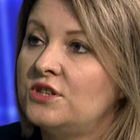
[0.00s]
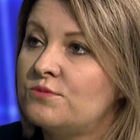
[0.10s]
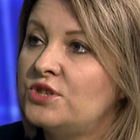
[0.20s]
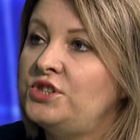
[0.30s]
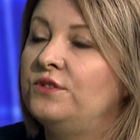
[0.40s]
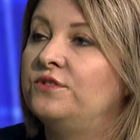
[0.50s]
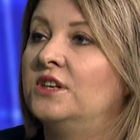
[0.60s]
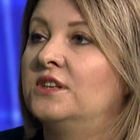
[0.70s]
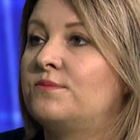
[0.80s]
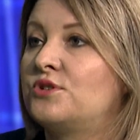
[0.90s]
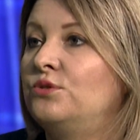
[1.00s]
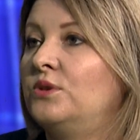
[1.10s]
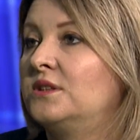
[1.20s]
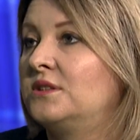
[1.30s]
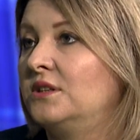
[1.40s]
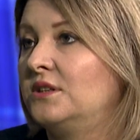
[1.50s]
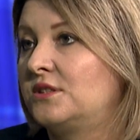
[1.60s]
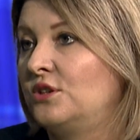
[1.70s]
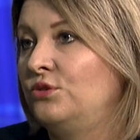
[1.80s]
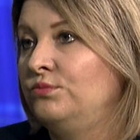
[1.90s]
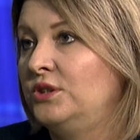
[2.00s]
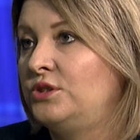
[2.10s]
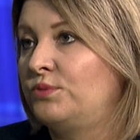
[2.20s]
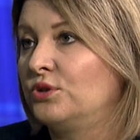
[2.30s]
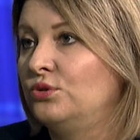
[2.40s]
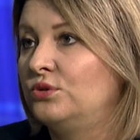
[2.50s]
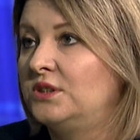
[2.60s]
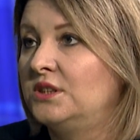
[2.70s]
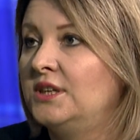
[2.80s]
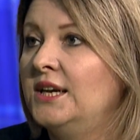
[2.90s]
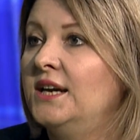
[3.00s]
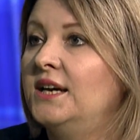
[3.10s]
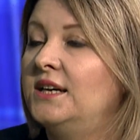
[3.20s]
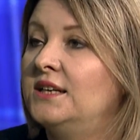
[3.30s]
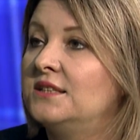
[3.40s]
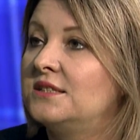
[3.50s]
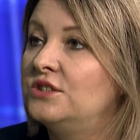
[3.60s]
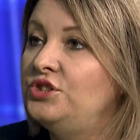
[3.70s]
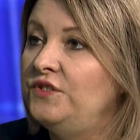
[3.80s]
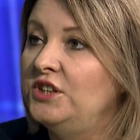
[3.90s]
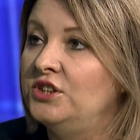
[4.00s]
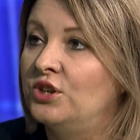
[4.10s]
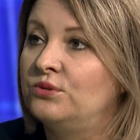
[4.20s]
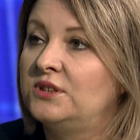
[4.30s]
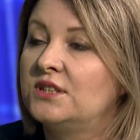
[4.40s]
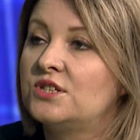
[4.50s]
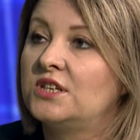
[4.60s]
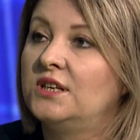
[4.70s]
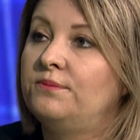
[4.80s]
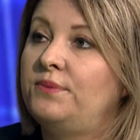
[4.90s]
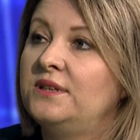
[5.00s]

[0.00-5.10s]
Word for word: wręcz przeciwnie, na przykład e, chcą mieć produkty e, z dźwignią. Także